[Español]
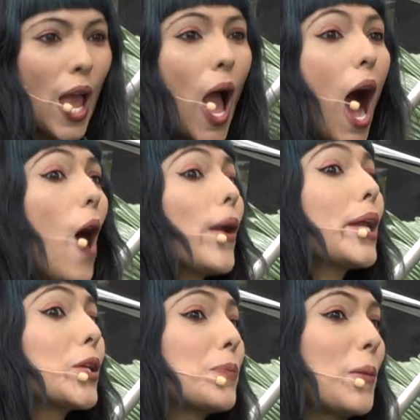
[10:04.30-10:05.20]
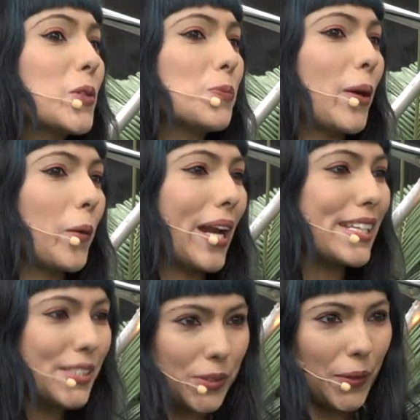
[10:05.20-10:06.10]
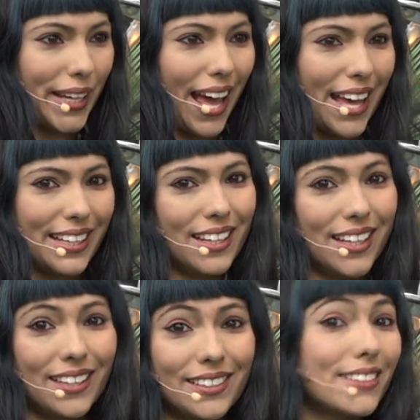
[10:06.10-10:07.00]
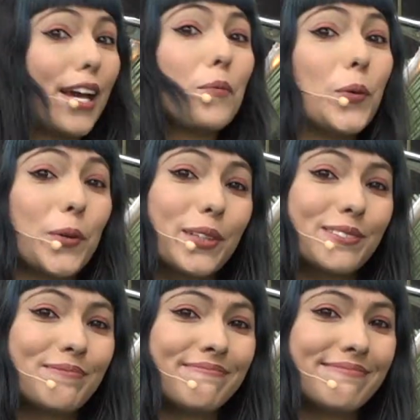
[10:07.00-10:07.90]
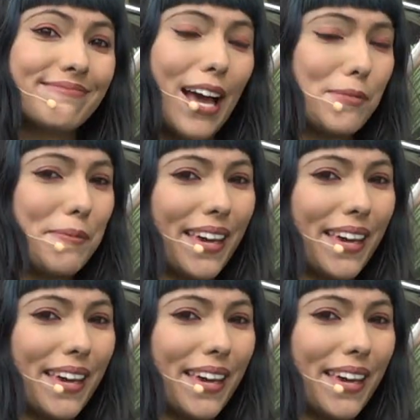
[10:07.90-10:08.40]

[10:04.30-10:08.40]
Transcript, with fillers: Ahora nos vamos para una historia de amor. A mí me